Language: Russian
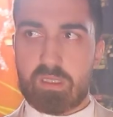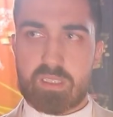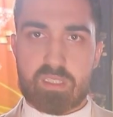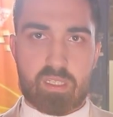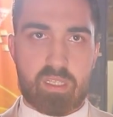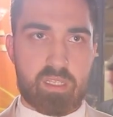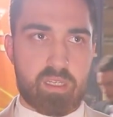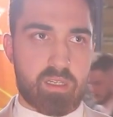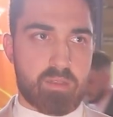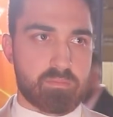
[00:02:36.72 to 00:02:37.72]

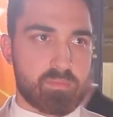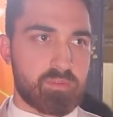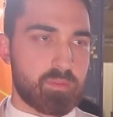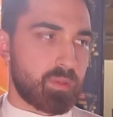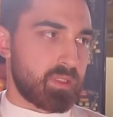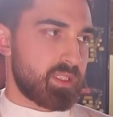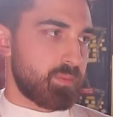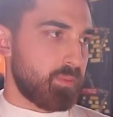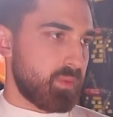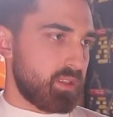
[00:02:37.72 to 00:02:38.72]
Настроение
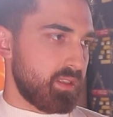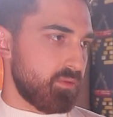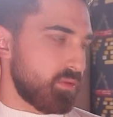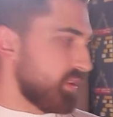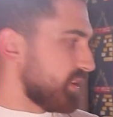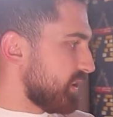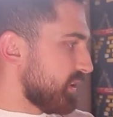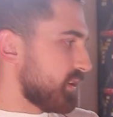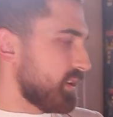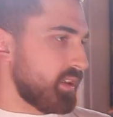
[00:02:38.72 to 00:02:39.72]
выбрать помогли вот
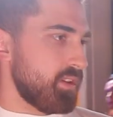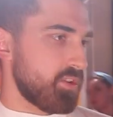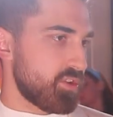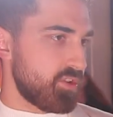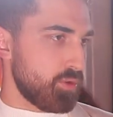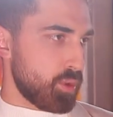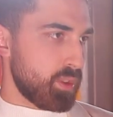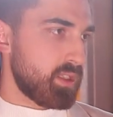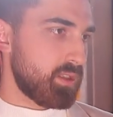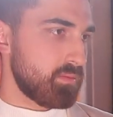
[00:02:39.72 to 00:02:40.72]
Никита,
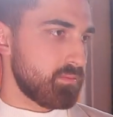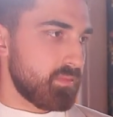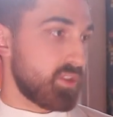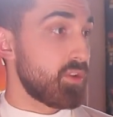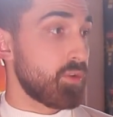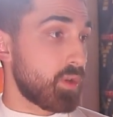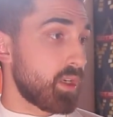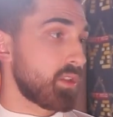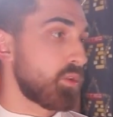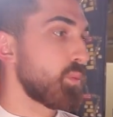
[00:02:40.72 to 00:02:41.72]
режиссеры,
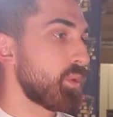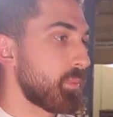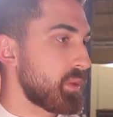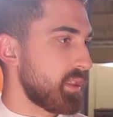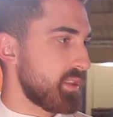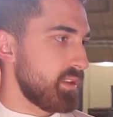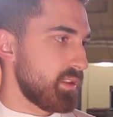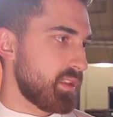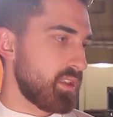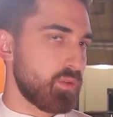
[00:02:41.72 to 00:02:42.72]
Серега, к которому я подходил
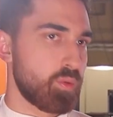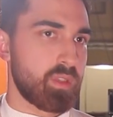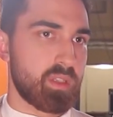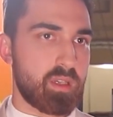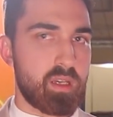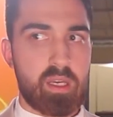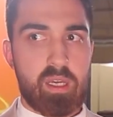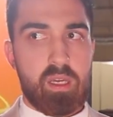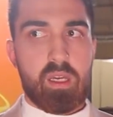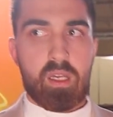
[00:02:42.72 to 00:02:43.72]
накануне.
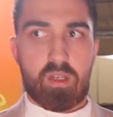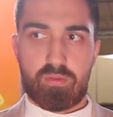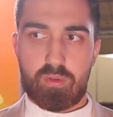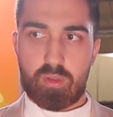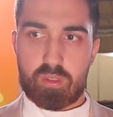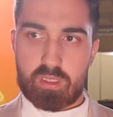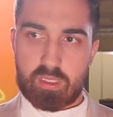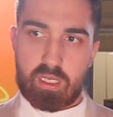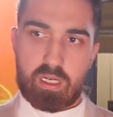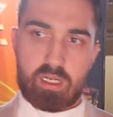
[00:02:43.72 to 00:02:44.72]
Вот.
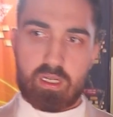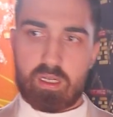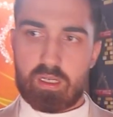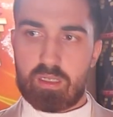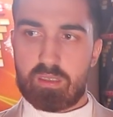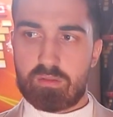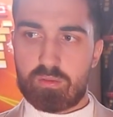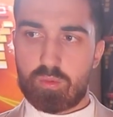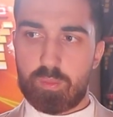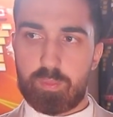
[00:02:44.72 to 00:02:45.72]
А
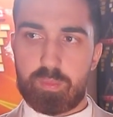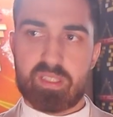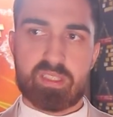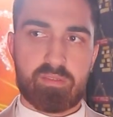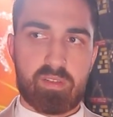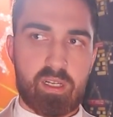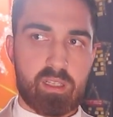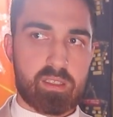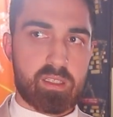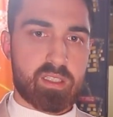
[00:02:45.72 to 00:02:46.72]
ну,
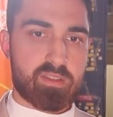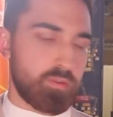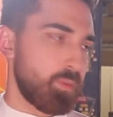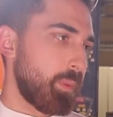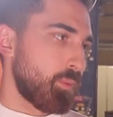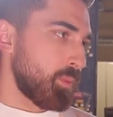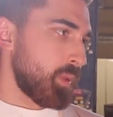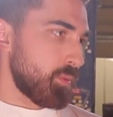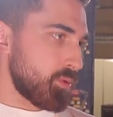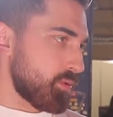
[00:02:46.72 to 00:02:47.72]
представлял я свою любимую
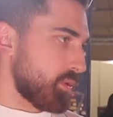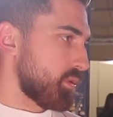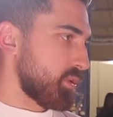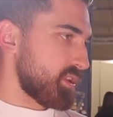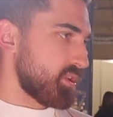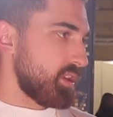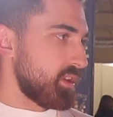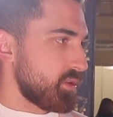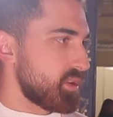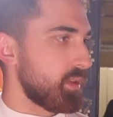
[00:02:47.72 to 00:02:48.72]
бабушку, которой, к
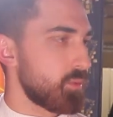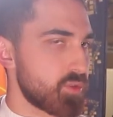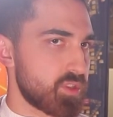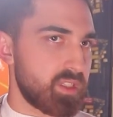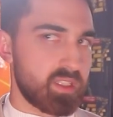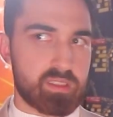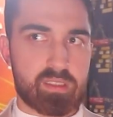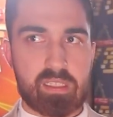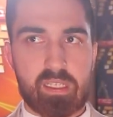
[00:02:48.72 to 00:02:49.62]
сожалению, с нами уже нет.